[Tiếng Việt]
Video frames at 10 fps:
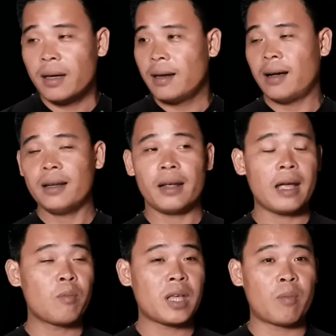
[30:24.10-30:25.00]
đó thì
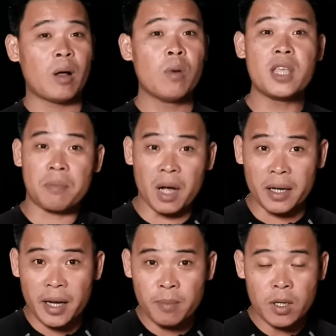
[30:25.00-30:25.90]
cái ông chồng này ông mới giật
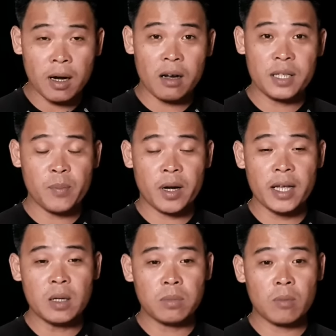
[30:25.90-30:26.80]
mình đi ông nói trời ơi sao mình
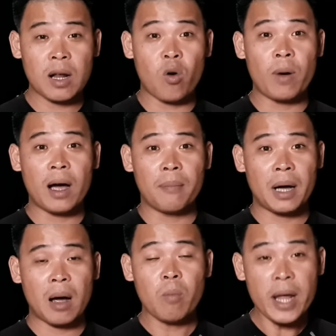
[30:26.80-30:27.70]
nghĩ xong trong đầu mà
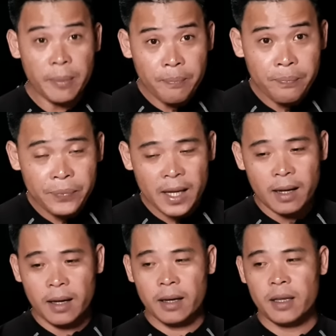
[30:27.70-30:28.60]
mà ông biết
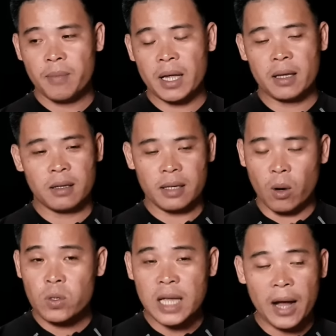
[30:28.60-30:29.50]
nhưng mà
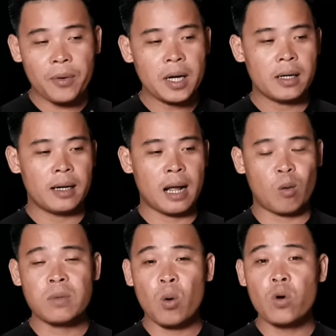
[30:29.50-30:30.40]
dẫu sao á là
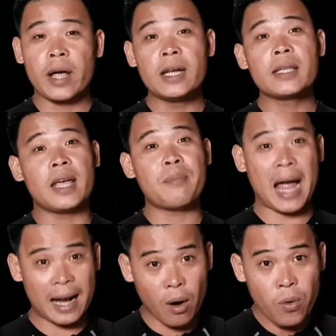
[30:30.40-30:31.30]
cũng đâu có nghĩ tới chuyện
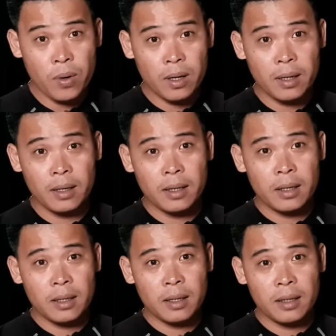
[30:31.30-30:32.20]
ma đâu
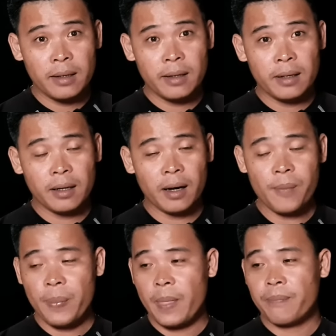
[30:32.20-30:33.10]
à,
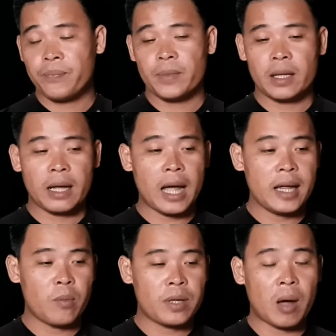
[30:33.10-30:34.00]

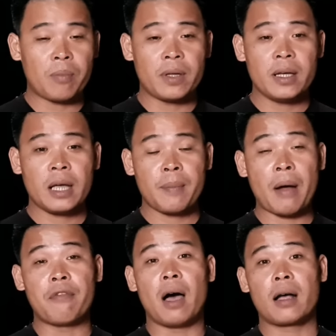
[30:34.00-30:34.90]
cái ông chồng với cái
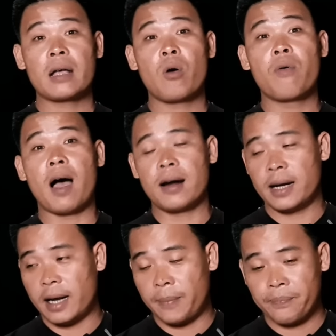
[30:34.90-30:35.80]
bà vợ cái cô vợ
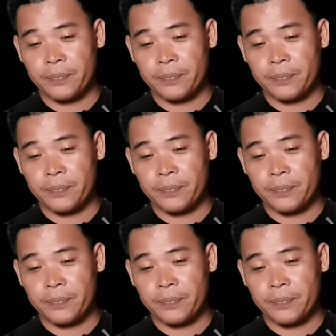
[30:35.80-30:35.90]
này nè